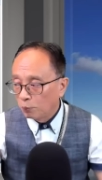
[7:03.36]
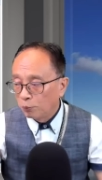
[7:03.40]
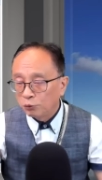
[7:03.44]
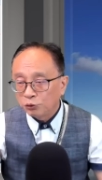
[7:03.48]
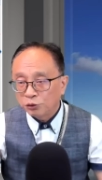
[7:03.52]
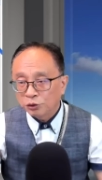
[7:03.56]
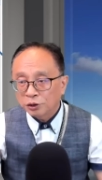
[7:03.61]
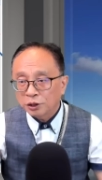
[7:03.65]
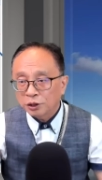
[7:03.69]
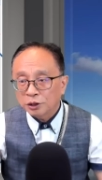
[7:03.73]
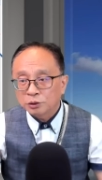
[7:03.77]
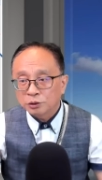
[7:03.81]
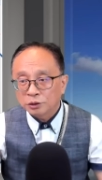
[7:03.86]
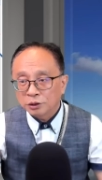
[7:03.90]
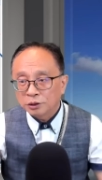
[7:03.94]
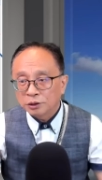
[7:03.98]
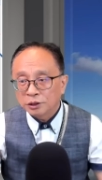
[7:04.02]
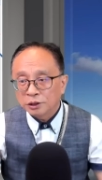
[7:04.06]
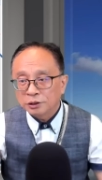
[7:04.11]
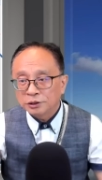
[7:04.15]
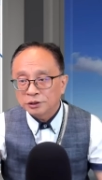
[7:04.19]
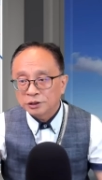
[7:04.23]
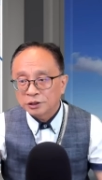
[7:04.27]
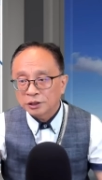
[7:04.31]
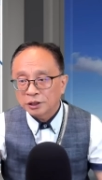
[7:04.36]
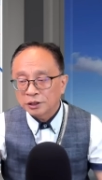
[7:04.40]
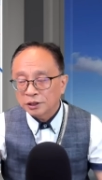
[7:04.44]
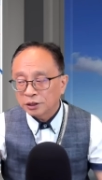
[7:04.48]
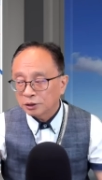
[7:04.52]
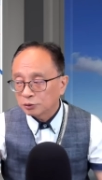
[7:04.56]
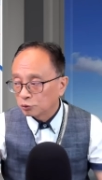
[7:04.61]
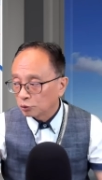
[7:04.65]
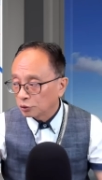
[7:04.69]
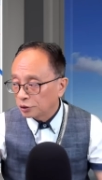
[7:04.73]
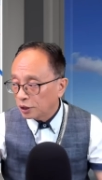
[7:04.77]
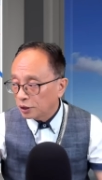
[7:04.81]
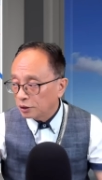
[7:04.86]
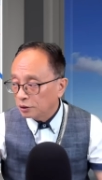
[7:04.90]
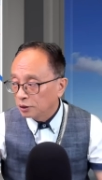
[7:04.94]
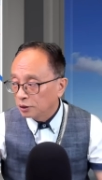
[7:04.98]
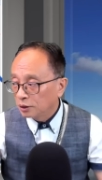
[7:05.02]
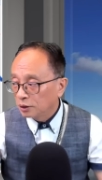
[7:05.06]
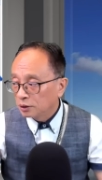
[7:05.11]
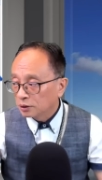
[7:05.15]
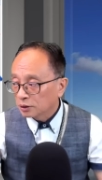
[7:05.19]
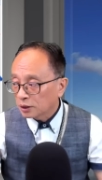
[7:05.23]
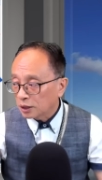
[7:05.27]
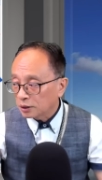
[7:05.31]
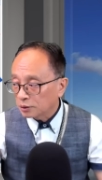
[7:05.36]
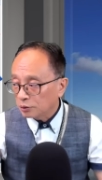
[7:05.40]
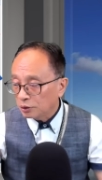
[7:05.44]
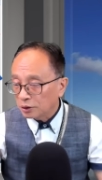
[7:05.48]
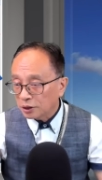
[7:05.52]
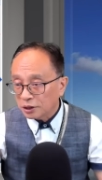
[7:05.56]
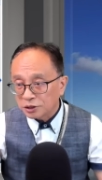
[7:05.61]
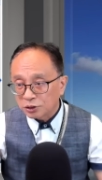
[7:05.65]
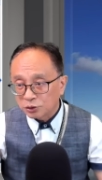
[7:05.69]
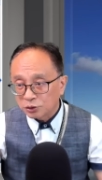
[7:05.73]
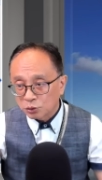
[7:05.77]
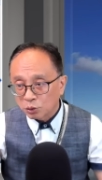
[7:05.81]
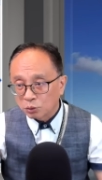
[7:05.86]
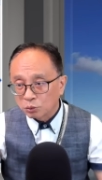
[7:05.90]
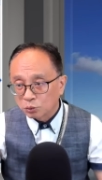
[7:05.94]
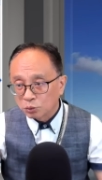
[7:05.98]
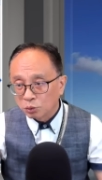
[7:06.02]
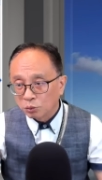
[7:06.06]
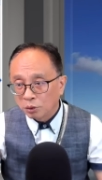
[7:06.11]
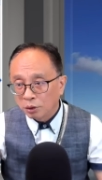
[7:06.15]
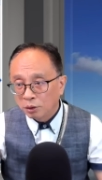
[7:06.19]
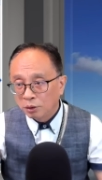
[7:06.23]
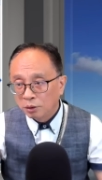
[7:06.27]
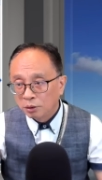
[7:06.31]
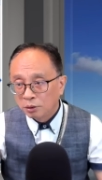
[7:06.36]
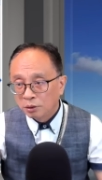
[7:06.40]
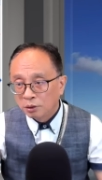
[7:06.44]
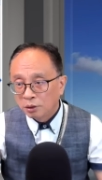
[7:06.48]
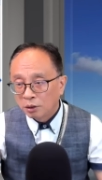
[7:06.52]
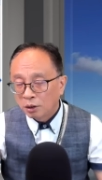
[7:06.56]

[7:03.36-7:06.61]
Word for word: 部有点有点线象，昨天它原来是重挫。